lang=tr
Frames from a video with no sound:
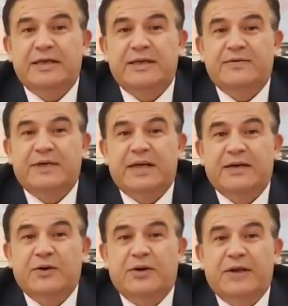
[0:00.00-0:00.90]
çiftçiler
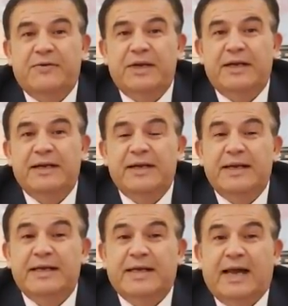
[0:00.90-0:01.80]
görevini
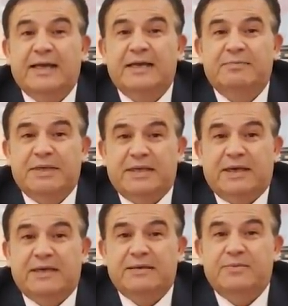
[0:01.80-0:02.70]
terk etmesi
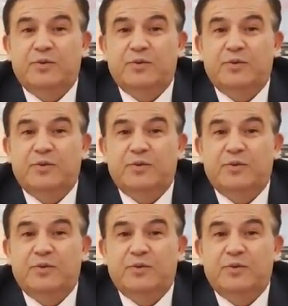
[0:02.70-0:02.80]
lazım.